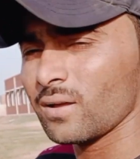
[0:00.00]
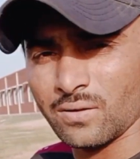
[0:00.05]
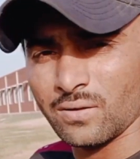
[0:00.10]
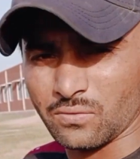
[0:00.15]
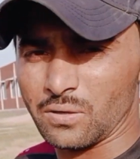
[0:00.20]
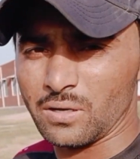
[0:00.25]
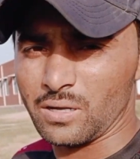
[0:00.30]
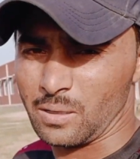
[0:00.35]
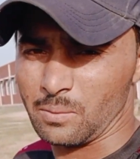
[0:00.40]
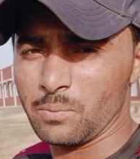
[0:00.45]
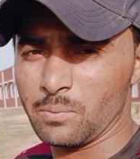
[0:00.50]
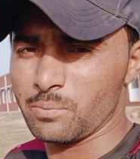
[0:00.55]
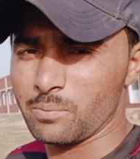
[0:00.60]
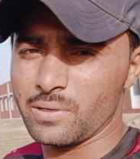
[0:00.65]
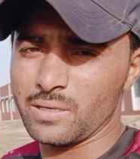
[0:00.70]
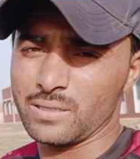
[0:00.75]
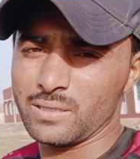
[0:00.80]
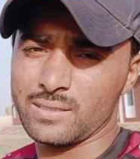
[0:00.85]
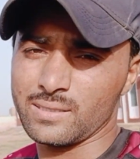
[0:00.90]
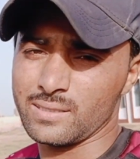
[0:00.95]
हम ग्राउंड ये
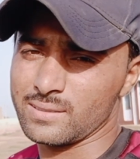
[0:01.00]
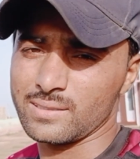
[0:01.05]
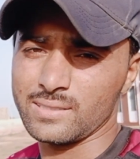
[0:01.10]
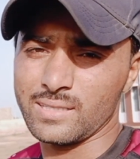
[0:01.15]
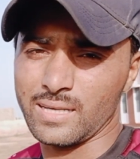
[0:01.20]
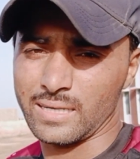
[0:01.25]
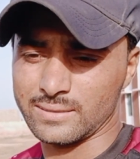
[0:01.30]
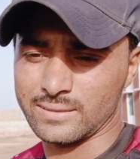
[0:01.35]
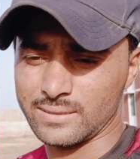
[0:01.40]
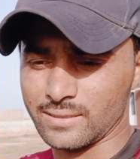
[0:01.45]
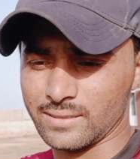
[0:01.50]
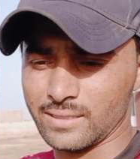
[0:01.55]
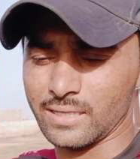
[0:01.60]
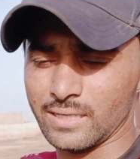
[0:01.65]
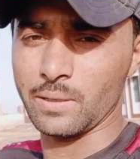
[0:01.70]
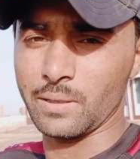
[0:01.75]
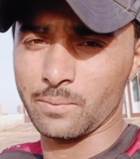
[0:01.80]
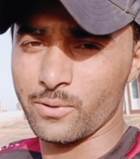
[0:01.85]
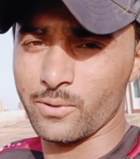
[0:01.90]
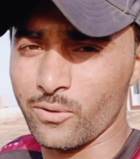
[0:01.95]
फिट करवा दें
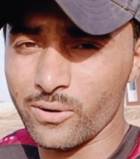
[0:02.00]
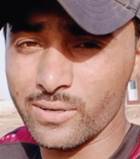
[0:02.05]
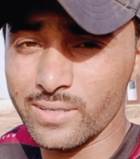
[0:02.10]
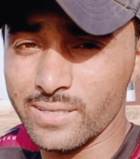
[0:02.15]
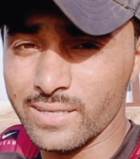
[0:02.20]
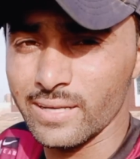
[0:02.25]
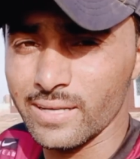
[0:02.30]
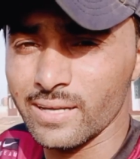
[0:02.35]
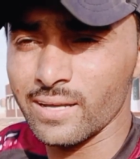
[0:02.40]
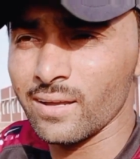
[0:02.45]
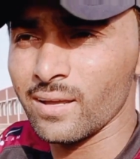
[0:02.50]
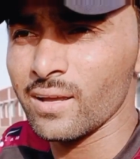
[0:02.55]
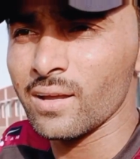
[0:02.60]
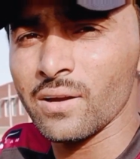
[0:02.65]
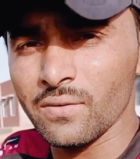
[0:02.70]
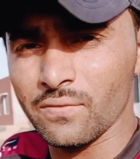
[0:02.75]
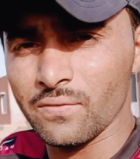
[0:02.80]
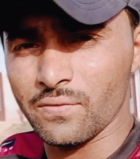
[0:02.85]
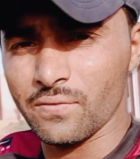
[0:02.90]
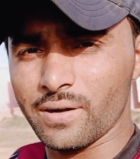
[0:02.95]
तो आए मैं आपको साथ साथ
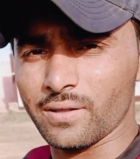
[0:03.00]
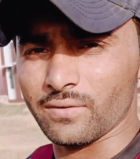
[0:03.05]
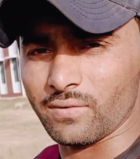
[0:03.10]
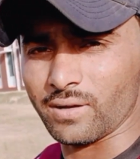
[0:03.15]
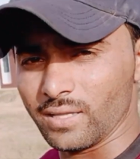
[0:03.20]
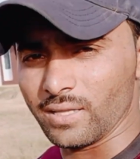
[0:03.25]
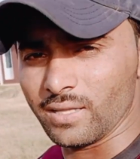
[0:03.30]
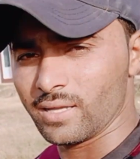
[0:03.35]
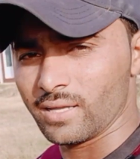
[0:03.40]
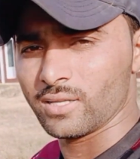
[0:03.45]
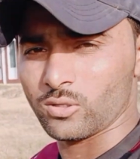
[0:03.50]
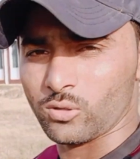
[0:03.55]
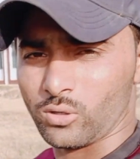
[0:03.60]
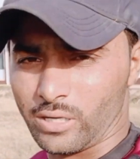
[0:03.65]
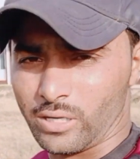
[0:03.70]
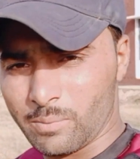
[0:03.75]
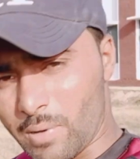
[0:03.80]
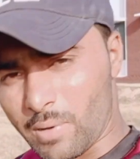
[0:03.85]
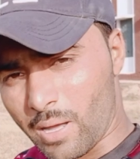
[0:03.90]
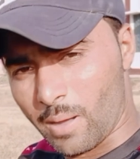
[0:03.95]
दिखाता हूँ अपना स्कूल
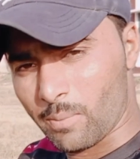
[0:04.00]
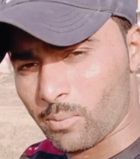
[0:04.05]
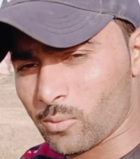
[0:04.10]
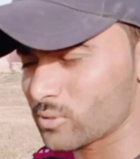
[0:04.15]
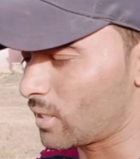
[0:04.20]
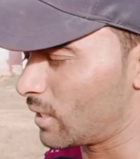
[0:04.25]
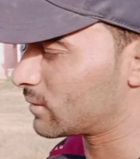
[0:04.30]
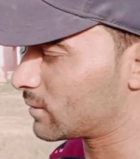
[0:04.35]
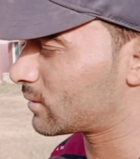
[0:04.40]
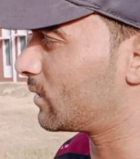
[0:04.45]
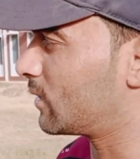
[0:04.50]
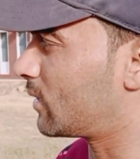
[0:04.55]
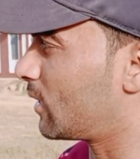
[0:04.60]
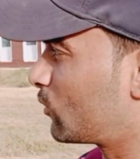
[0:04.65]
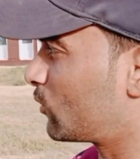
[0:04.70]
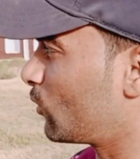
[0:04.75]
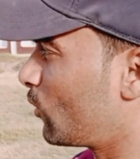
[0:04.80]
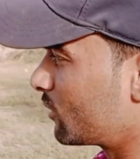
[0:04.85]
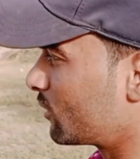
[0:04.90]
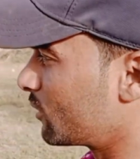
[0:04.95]
जो अभी
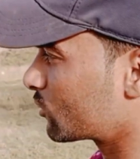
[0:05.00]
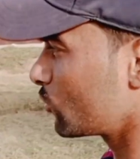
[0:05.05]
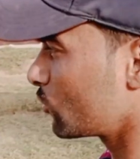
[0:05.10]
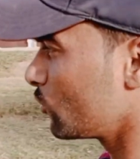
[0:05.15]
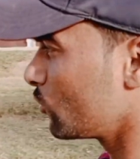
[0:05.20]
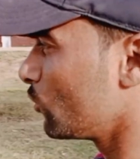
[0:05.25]
पेंट हो रहा है